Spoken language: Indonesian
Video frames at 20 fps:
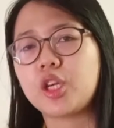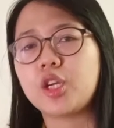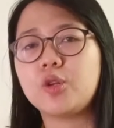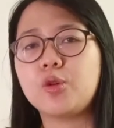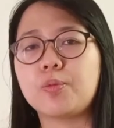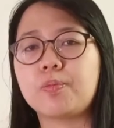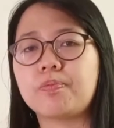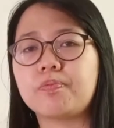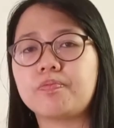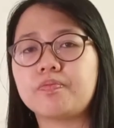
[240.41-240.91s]

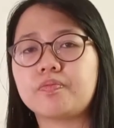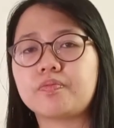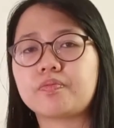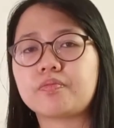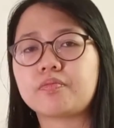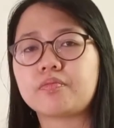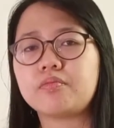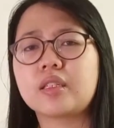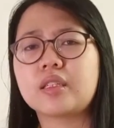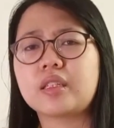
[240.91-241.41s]
hidup.
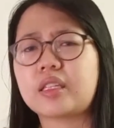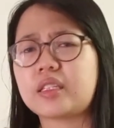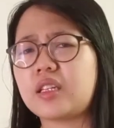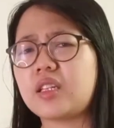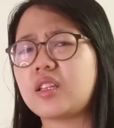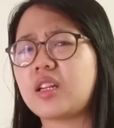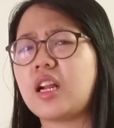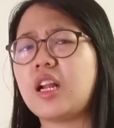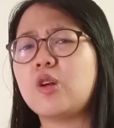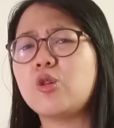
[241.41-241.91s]

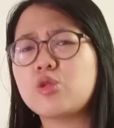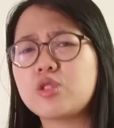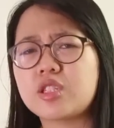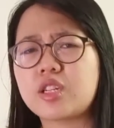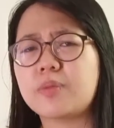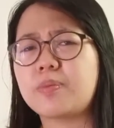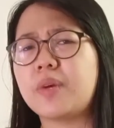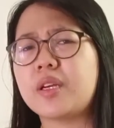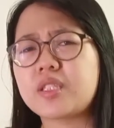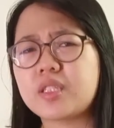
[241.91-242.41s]
Kita terlalu
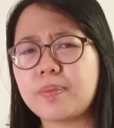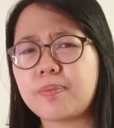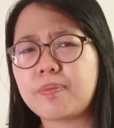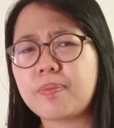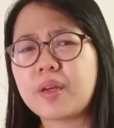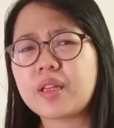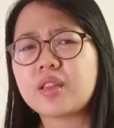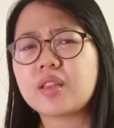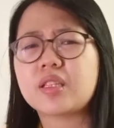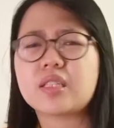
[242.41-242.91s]
serba
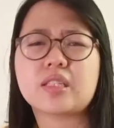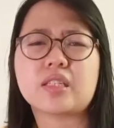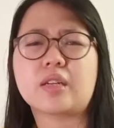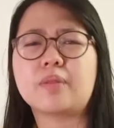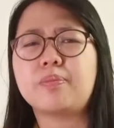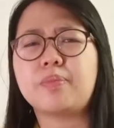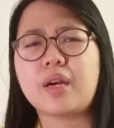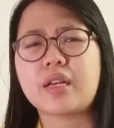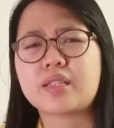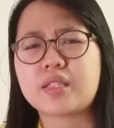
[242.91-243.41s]
cepat,
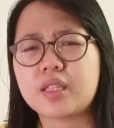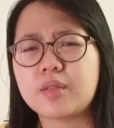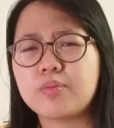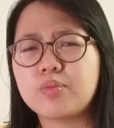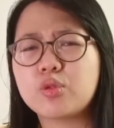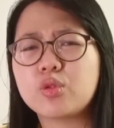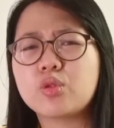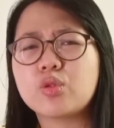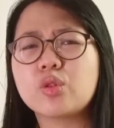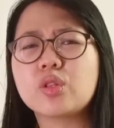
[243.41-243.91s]
serba
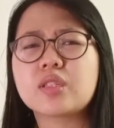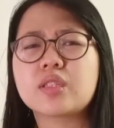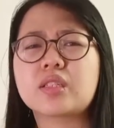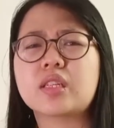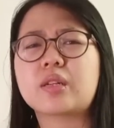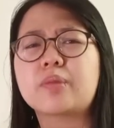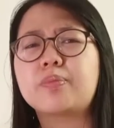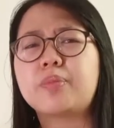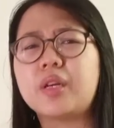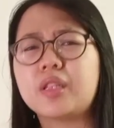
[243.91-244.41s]
sibuk,
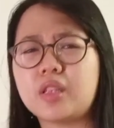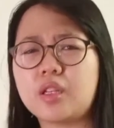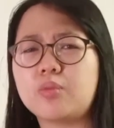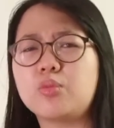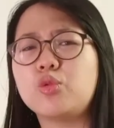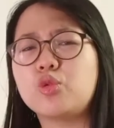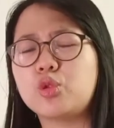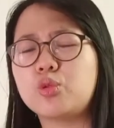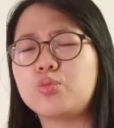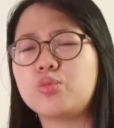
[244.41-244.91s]
serba
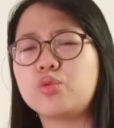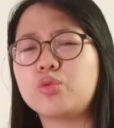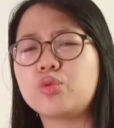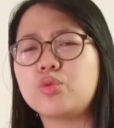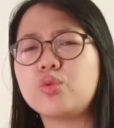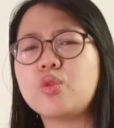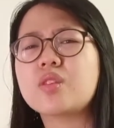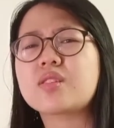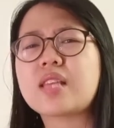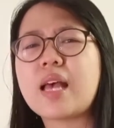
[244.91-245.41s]

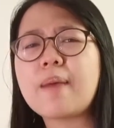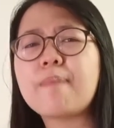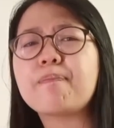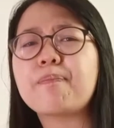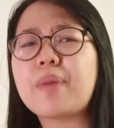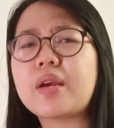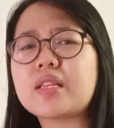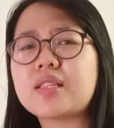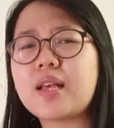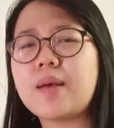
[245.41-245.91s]
terburu-buru,
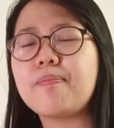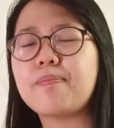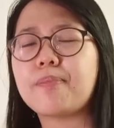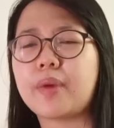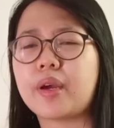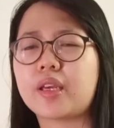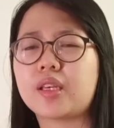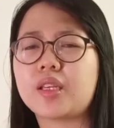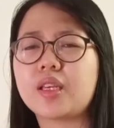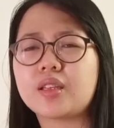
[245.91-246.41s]

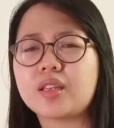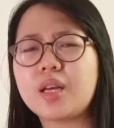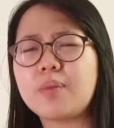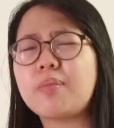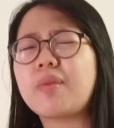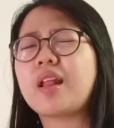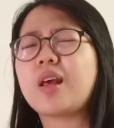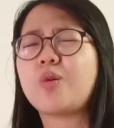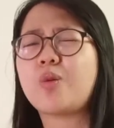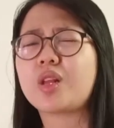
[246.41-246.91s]
sampai-sampai kita
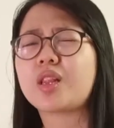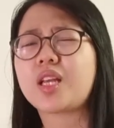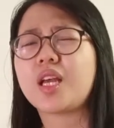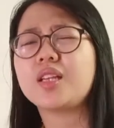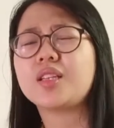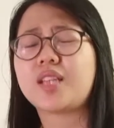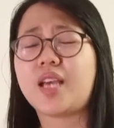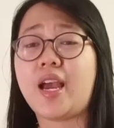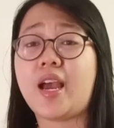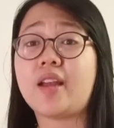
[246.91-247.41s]

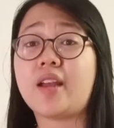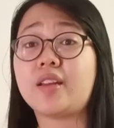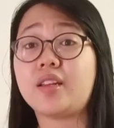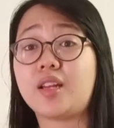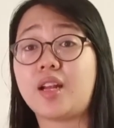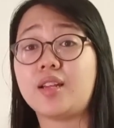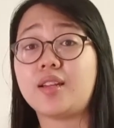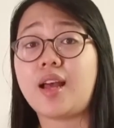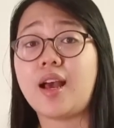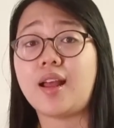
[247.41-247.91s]
melewatkan
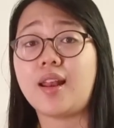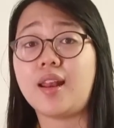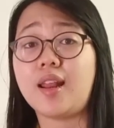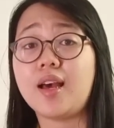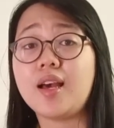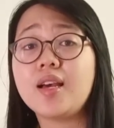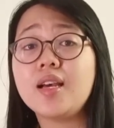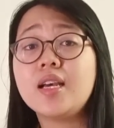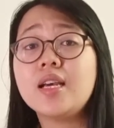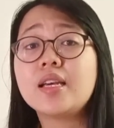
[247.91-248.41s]
kehadiran
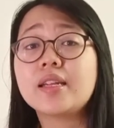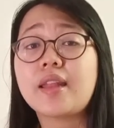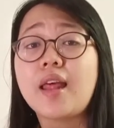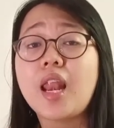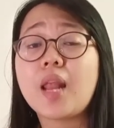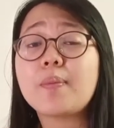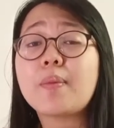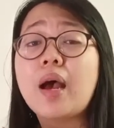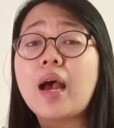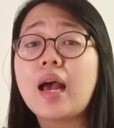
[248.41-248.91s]
Allah
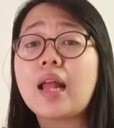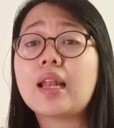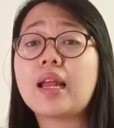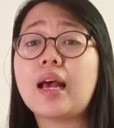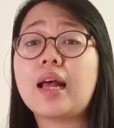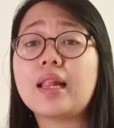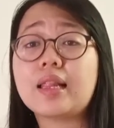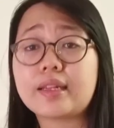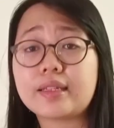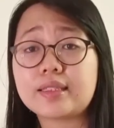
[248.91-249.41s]
dalam
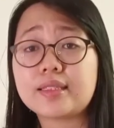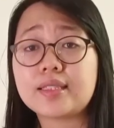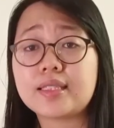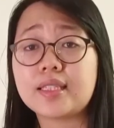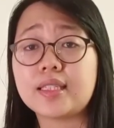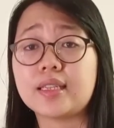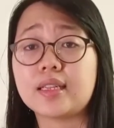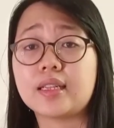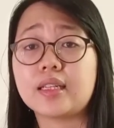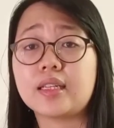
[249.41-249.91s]
hal-hal
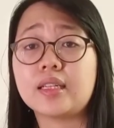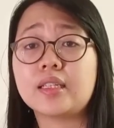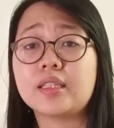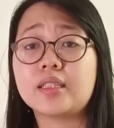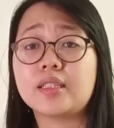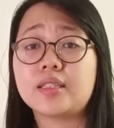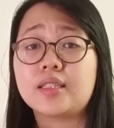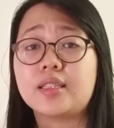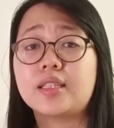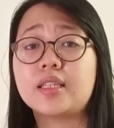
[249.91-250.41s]
kecil
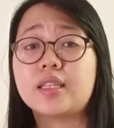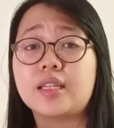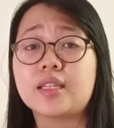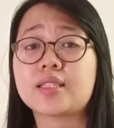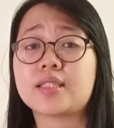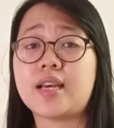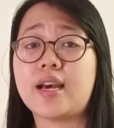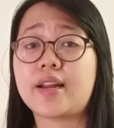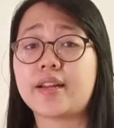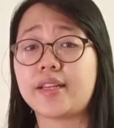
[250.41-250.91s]
di
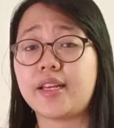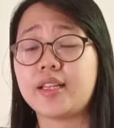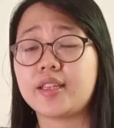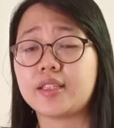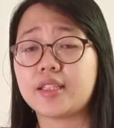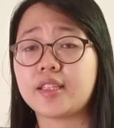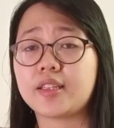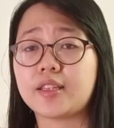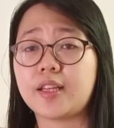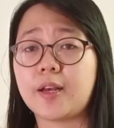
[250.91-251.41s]

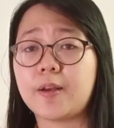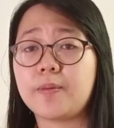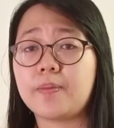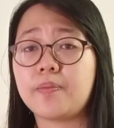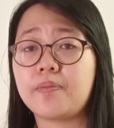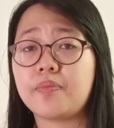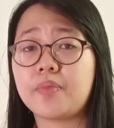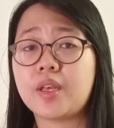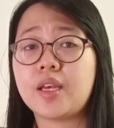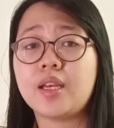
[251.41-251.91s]
keseharian kita.
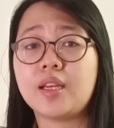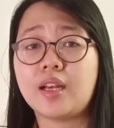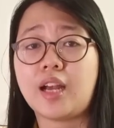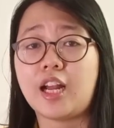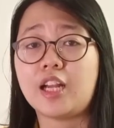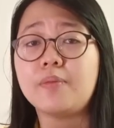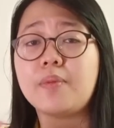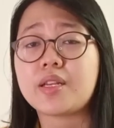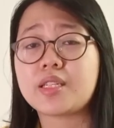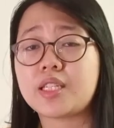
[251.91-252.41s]

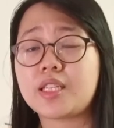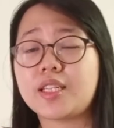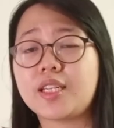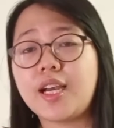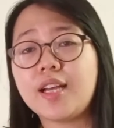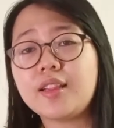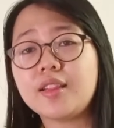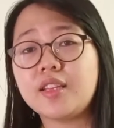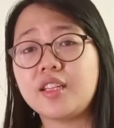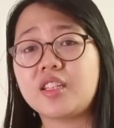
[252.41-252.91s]
Kalian masih
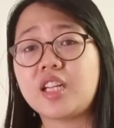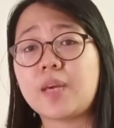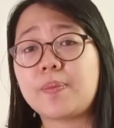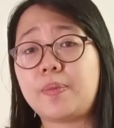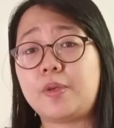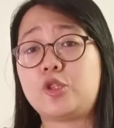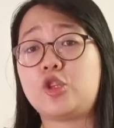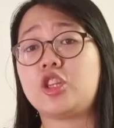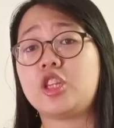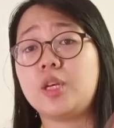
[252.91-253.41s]
ingat dari
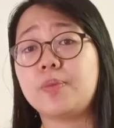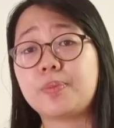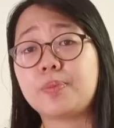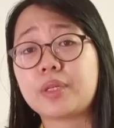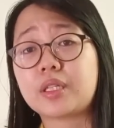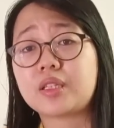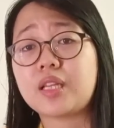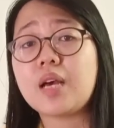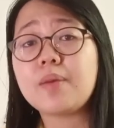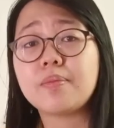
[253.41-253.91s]
episode yang
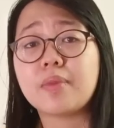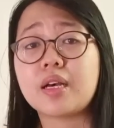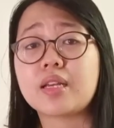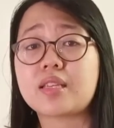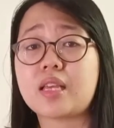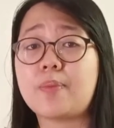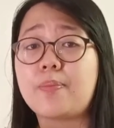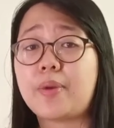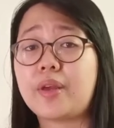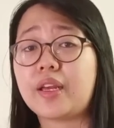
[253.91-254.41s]
pertama
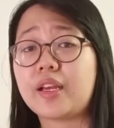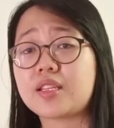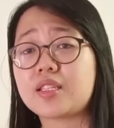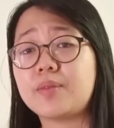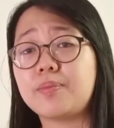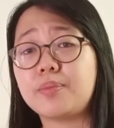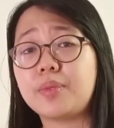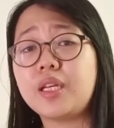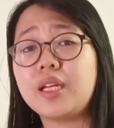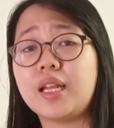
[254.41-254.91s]
sampai yang
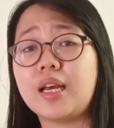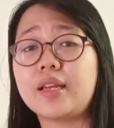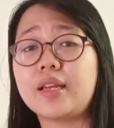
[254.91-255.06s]
ke-9,